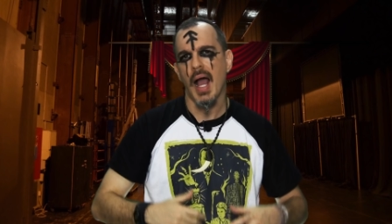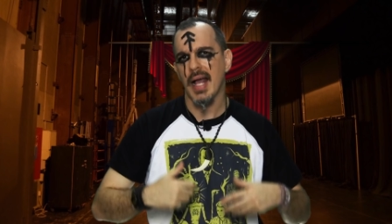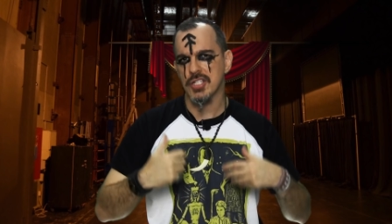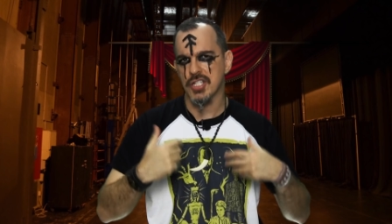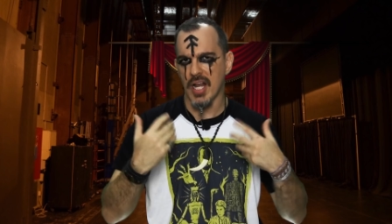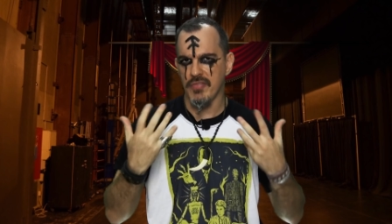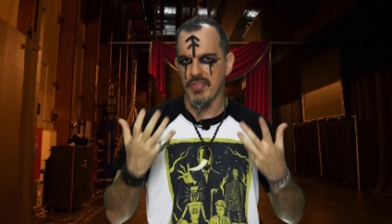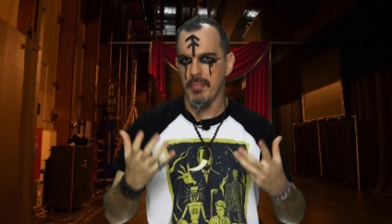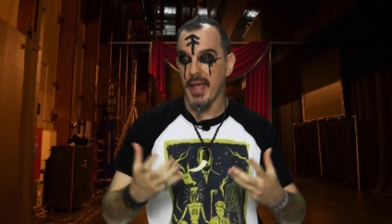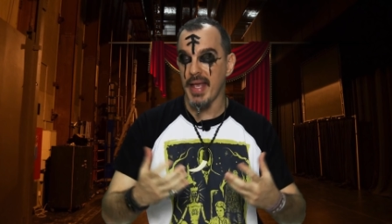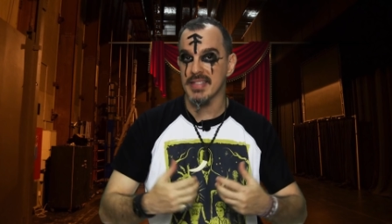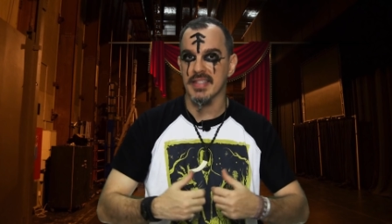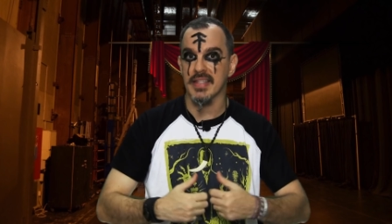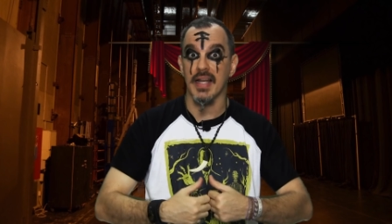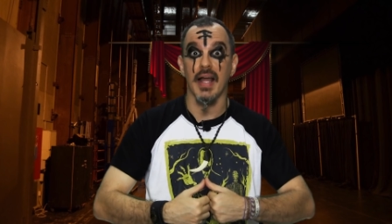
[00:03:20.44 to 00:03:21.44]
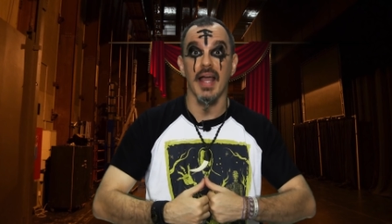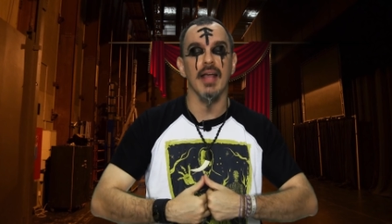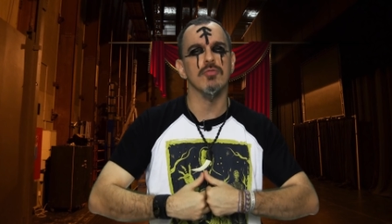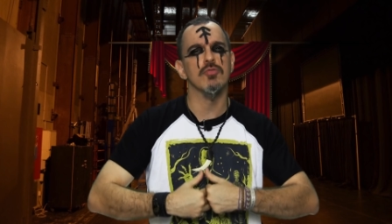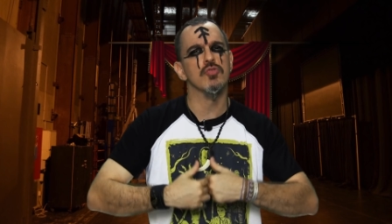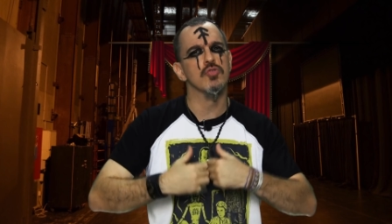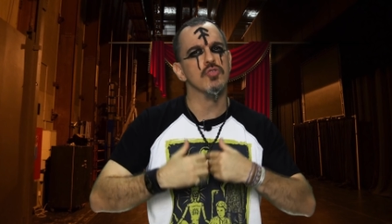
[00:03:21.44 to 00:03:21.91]
A chave mestra é
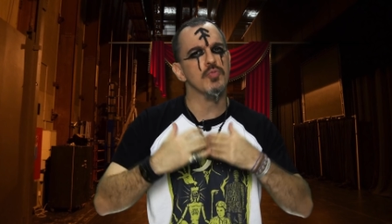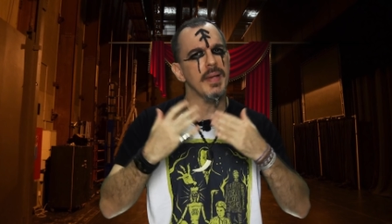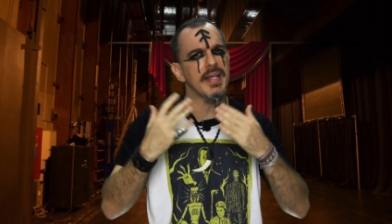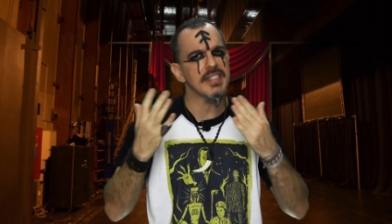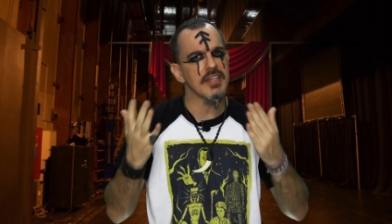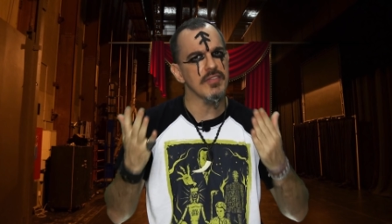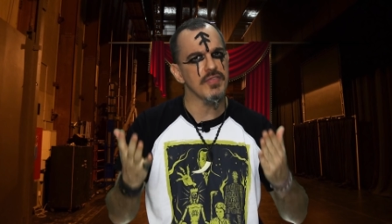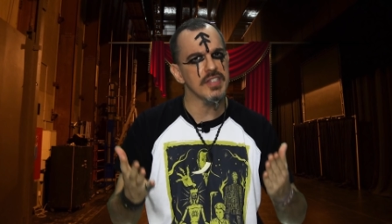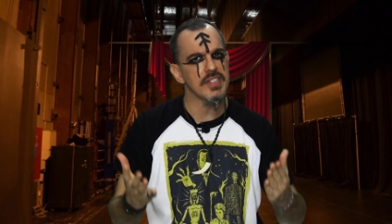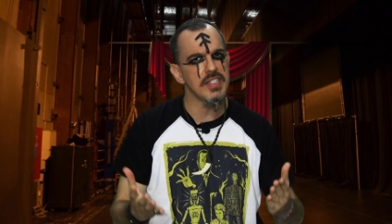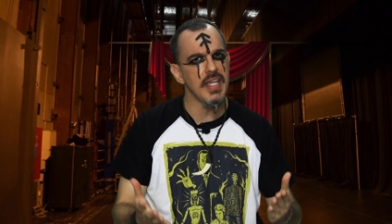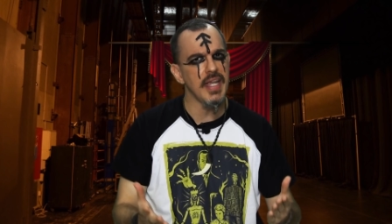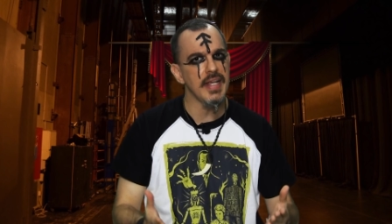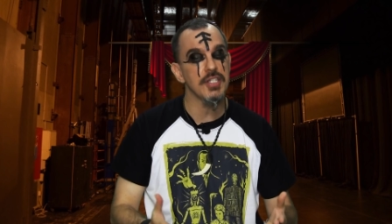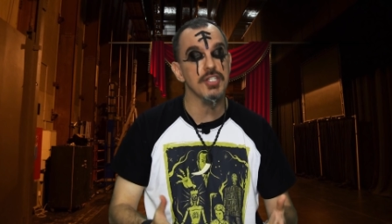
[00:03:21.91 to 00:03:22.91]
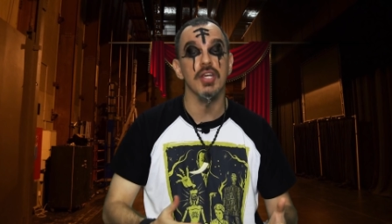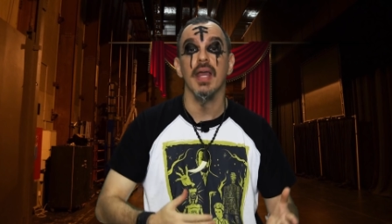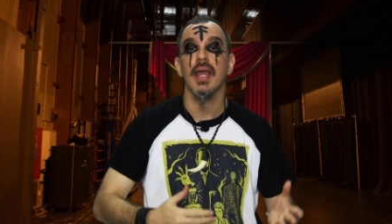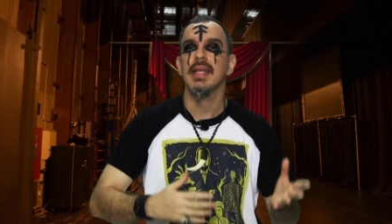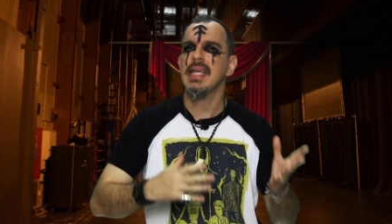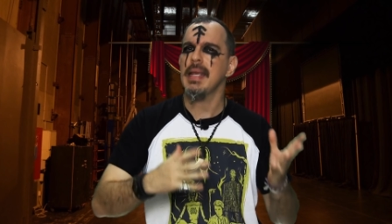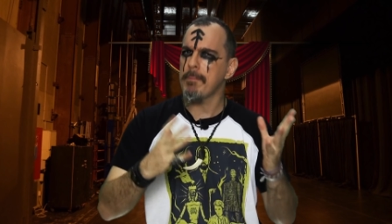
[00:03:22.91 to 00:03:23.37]
um suspense eficiente
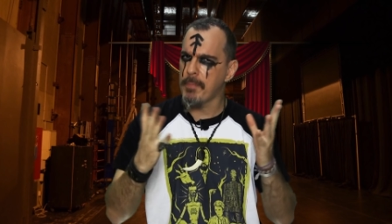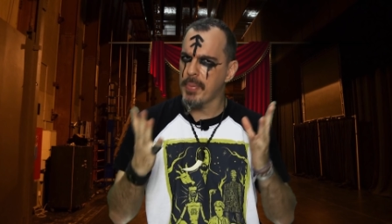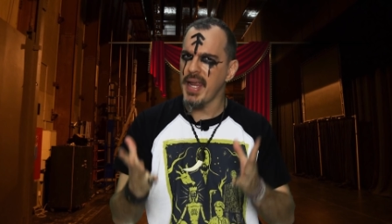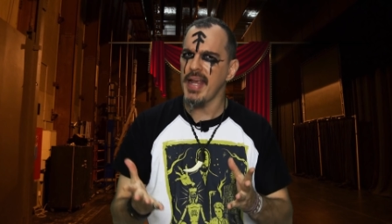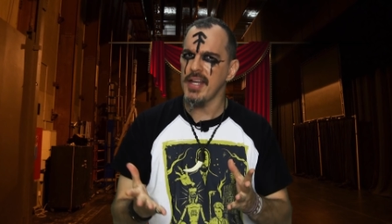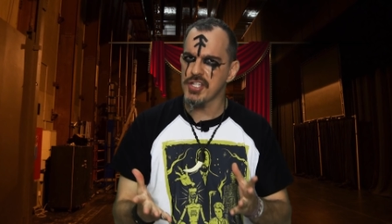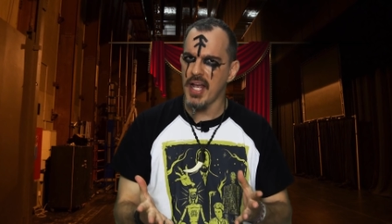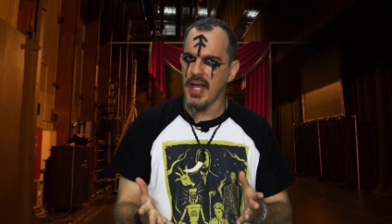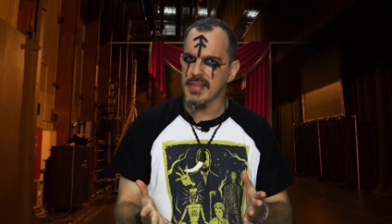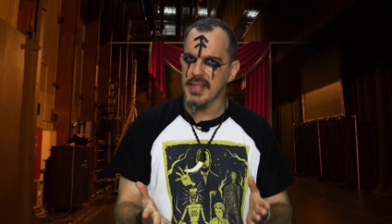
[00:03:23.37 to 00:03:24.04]
que prende a